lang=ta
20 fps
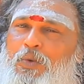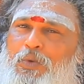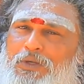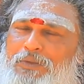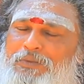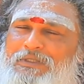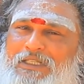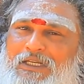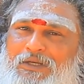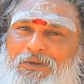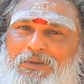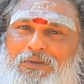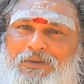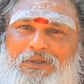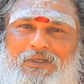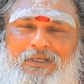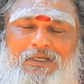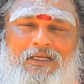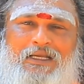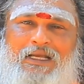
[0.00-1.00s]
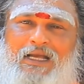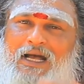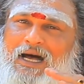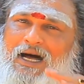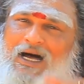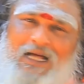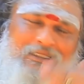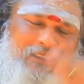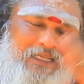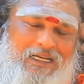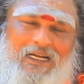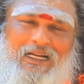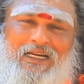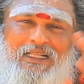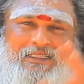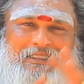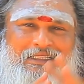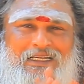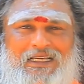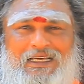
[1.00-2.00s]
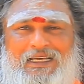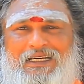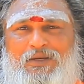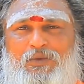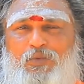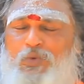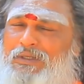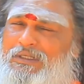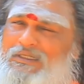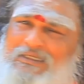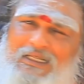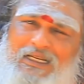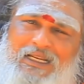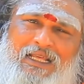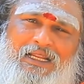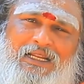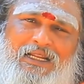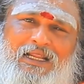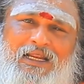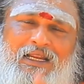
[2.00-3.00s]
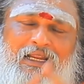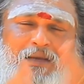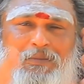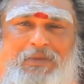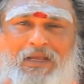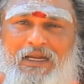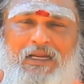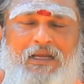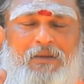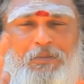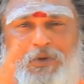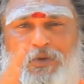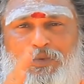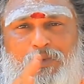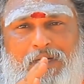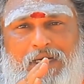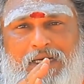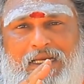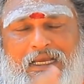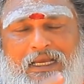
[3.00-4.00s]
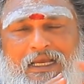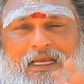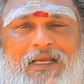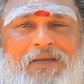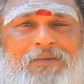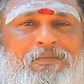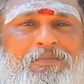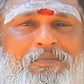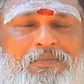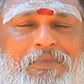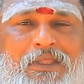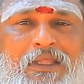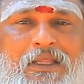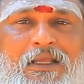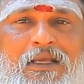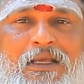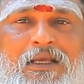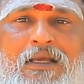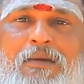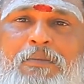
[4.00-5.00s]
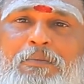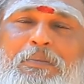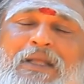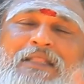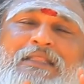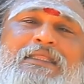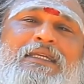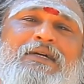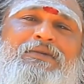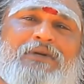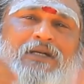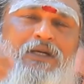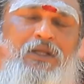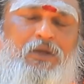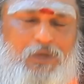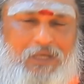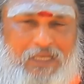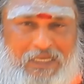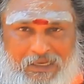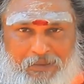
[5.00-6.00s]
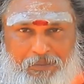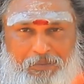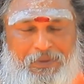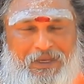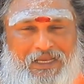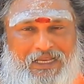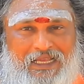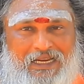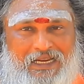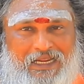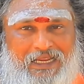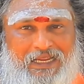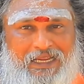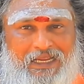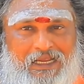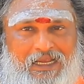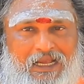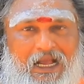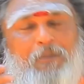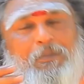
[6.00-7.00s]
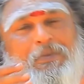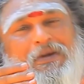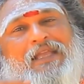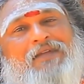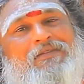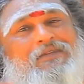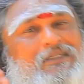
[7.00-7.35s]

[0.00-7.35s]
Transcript: ஒரு விஷயம் ஆதி காலத்தில் ஒரு சிலர் எல்லாமே என்ன பண்ணுவாங்க பெற்றவங்களுடைய பெயரை அப்படியே